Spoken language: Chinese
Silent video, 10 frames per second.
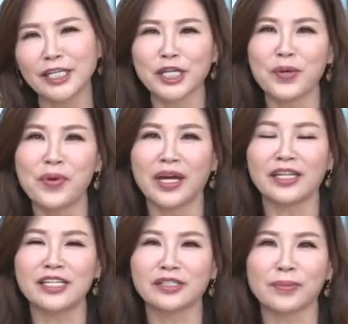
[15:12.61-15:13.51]
一个月
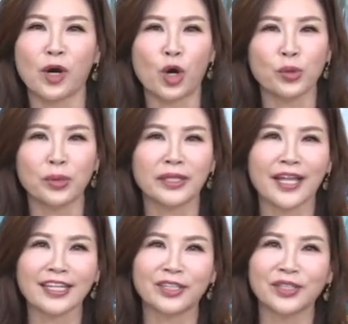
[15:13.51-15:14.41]
你有什么鸿运
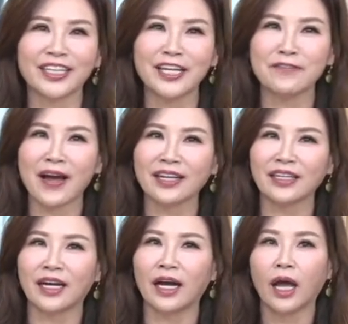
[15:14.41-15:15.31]
当头的地方
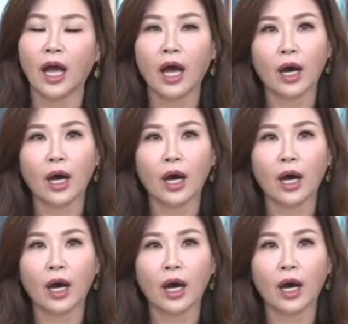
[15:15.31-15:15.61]
呢？